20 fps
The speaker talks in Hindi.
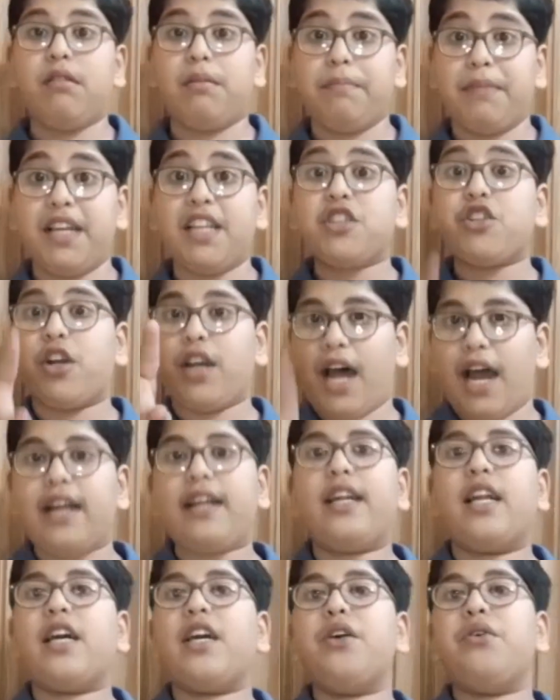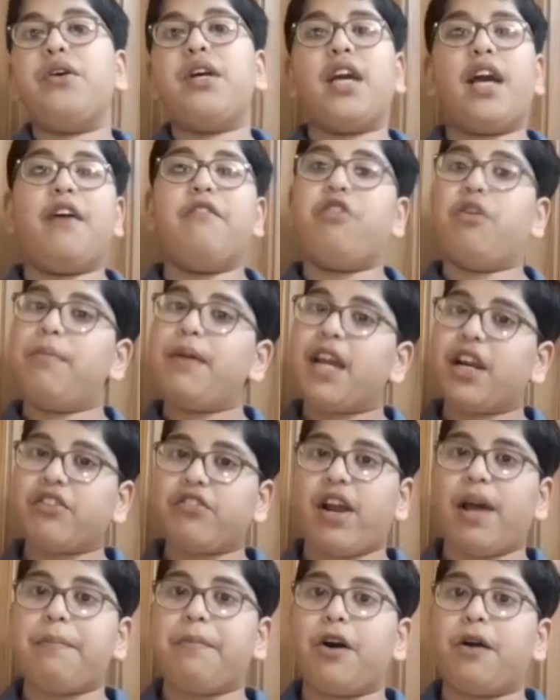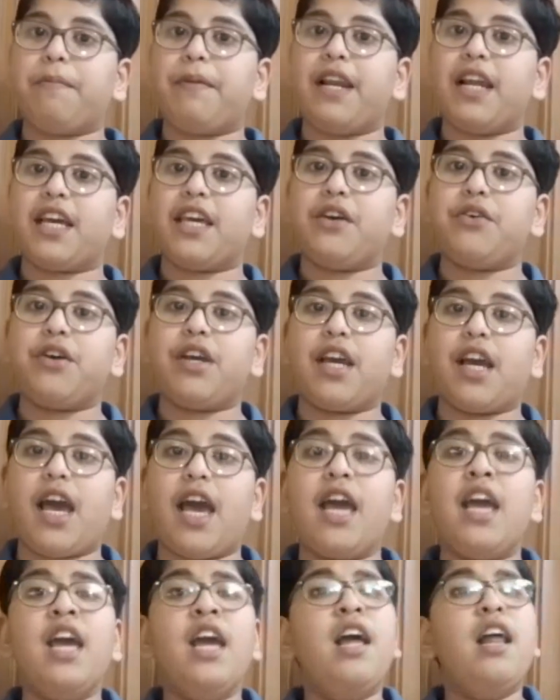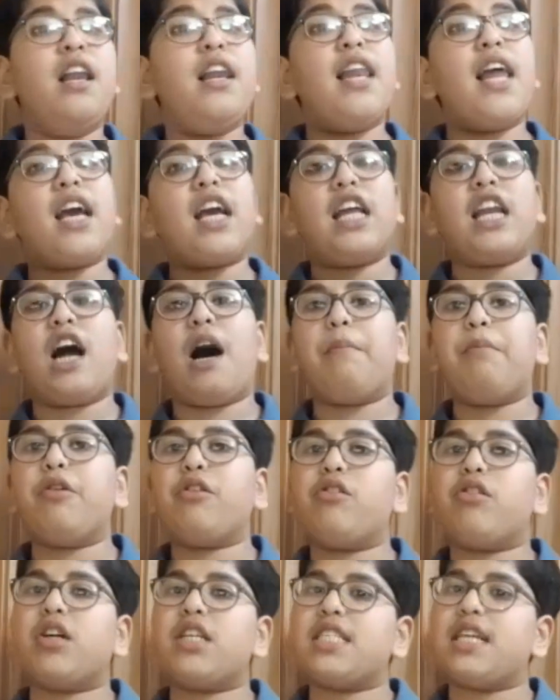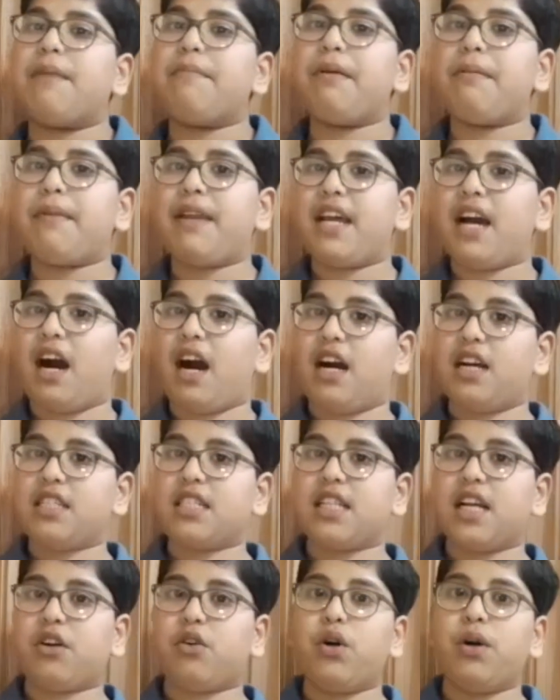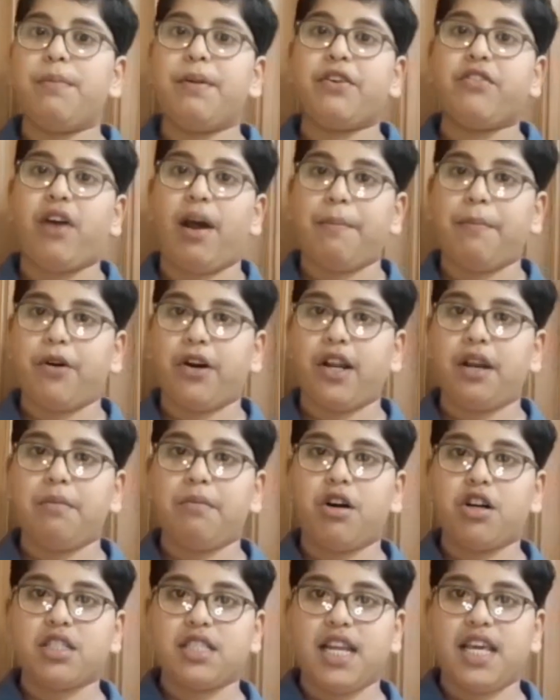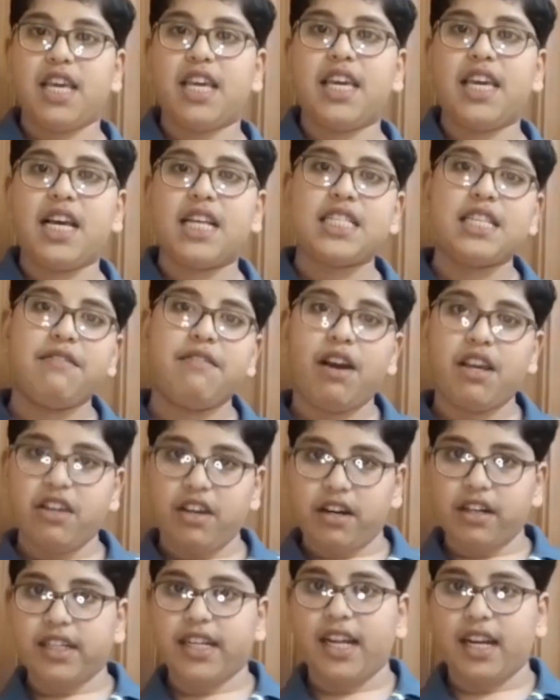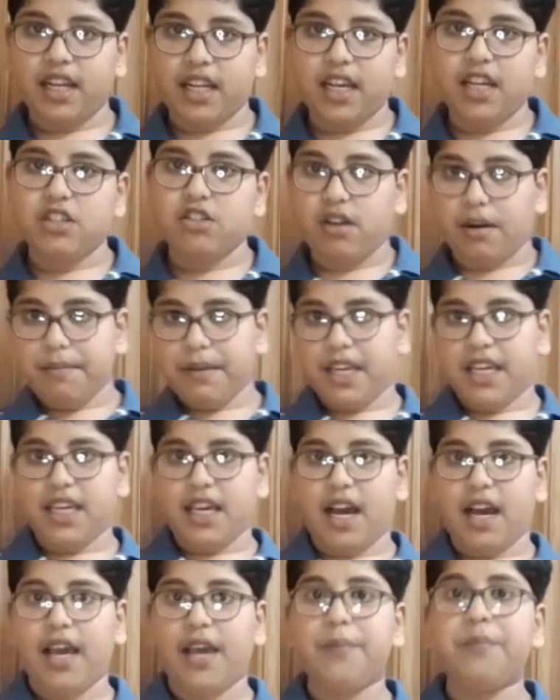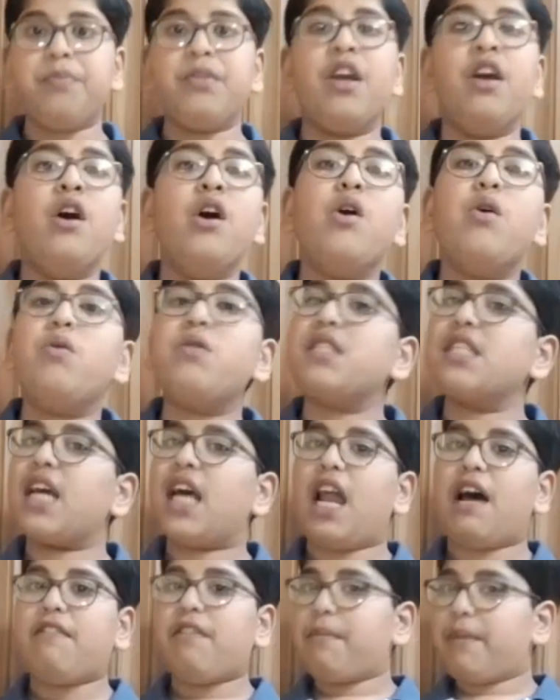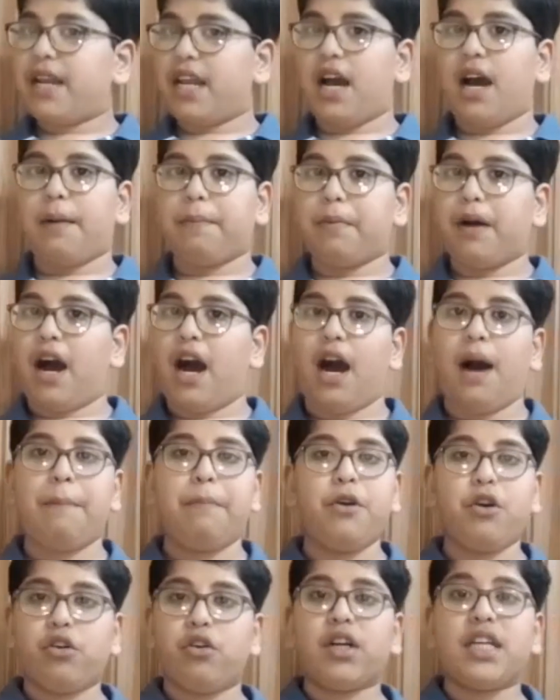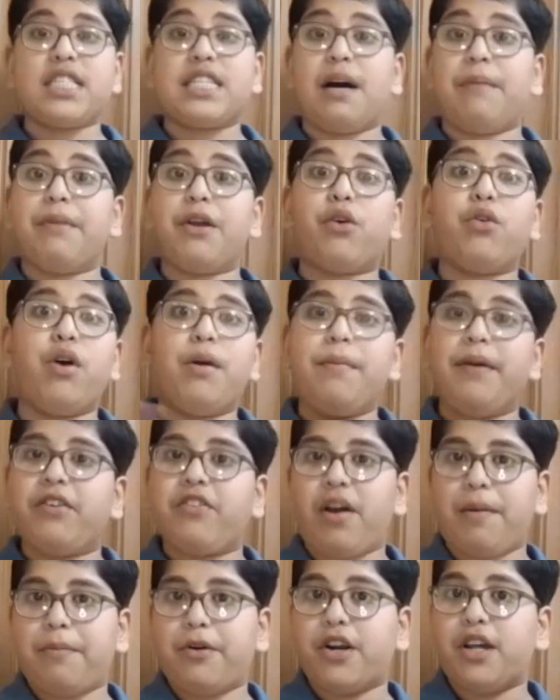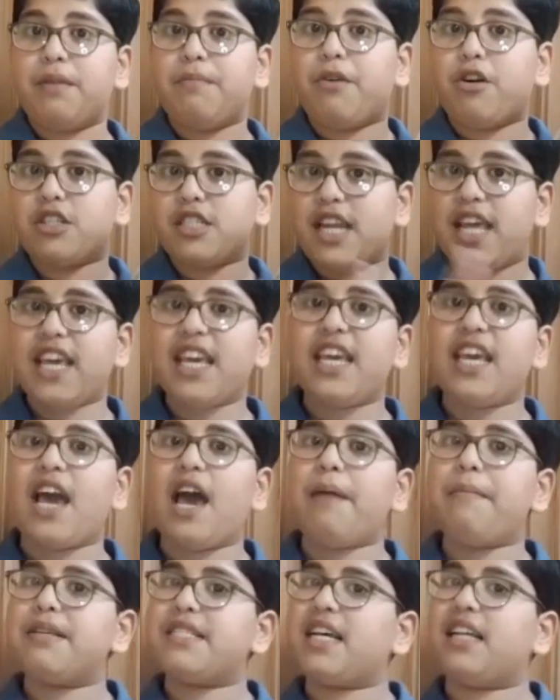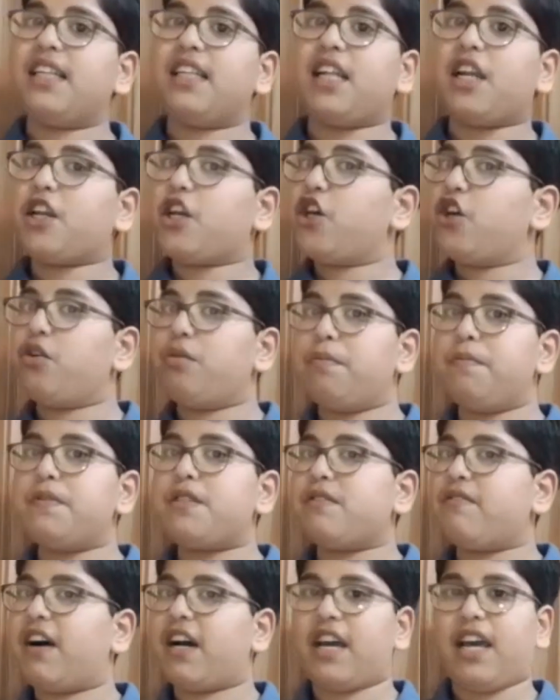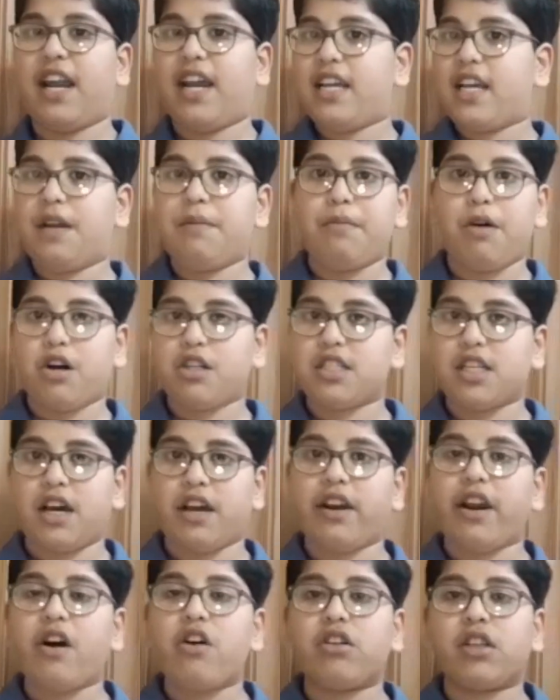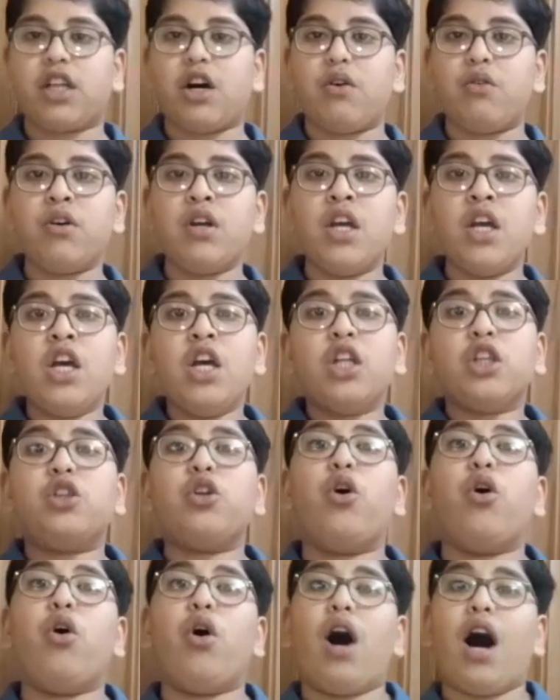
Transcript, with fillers: मेरी जो लाइट लगी हुई है वो भी एक ट्राईपॉड पे लगी हुई है लेकिन आप लोगों के सामने मैंने आज तक कोई भी ट्राईपॉड अनबॉक्स नहीं किया सिवाय यंग टेन के जो अभी किया है उसके अलावा मैंने आप आप लोगों के सामने कोई भी ट्राईपॉड अनबॉक्स नहीं किया है मैं ज़्यादातर क्यूब्स वगैरह ही अनबॉक्स कर रहा होता हूँ तो